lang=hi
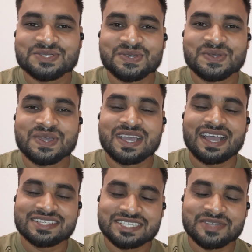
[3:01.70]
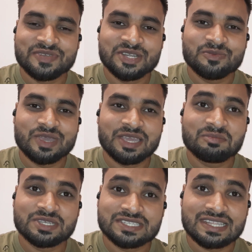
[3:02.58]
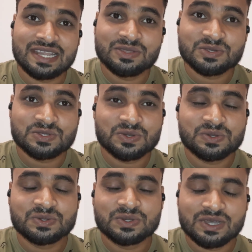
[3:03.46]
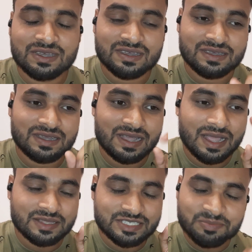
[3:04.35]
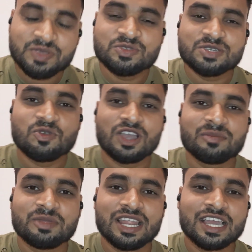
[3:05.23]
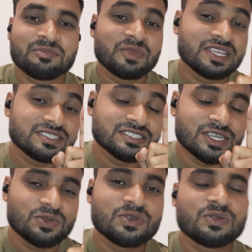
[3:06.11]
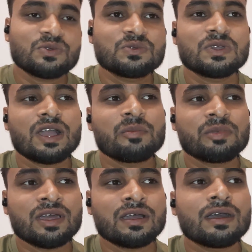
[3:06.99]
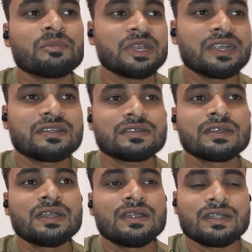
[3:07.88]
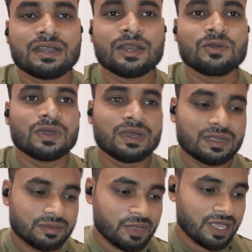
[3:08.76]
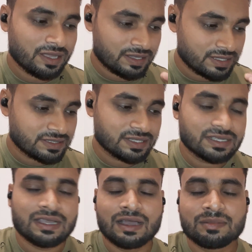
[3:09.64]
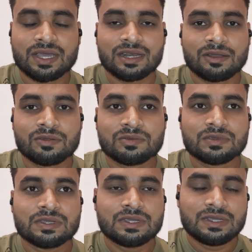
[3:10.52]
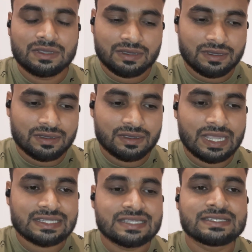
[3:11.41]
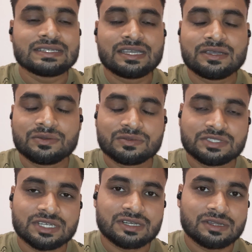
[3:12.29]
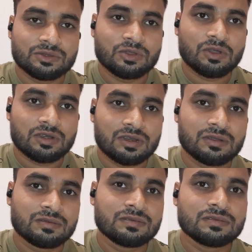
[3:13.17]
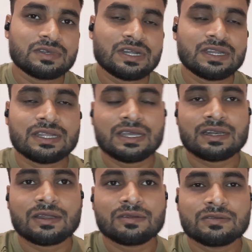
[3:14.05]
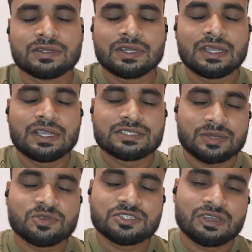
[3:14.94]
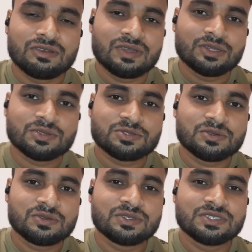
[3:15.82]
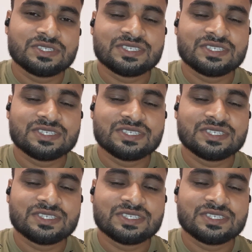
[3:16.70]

दोस्तों आज के वीडियो में बस इतना ही दोस्तों जब भी मुझे मौका मिलेगा मैं ज़रूर अपना अपडेट डालूंगा कि मैं किस तरह से काम कर रहा हूँ कैसे सीढ़ियाँ चढ़ रहा हूँ दौड़ रहा हूँ रनिंग कर रहा हूँ सब कुछ डालूंगा दोस्तों